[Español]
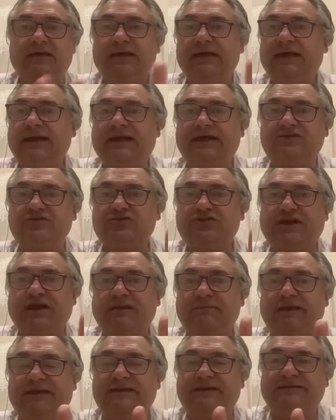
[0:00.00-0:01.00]
El caso es que el
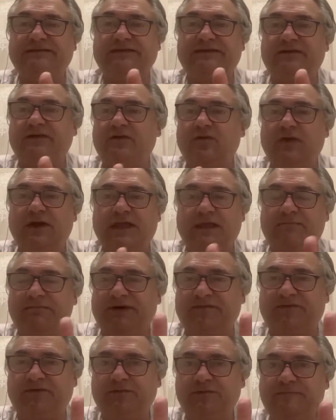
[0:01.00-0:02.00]
Madrid tiene ahora un
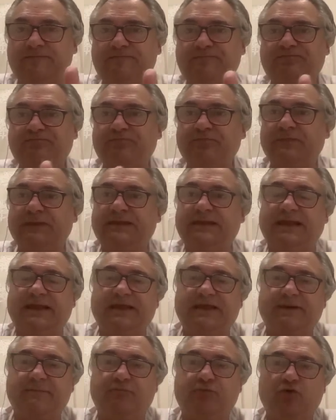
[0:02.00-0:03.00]
equipazo y
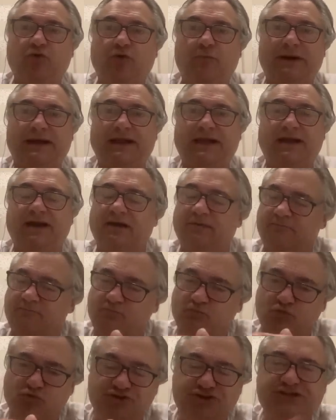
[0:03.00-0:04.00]
ayer pudo marcar
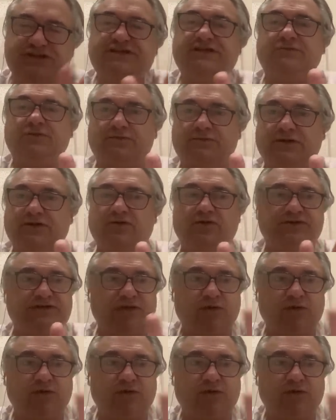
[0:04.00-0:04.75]
muchísimos más goles.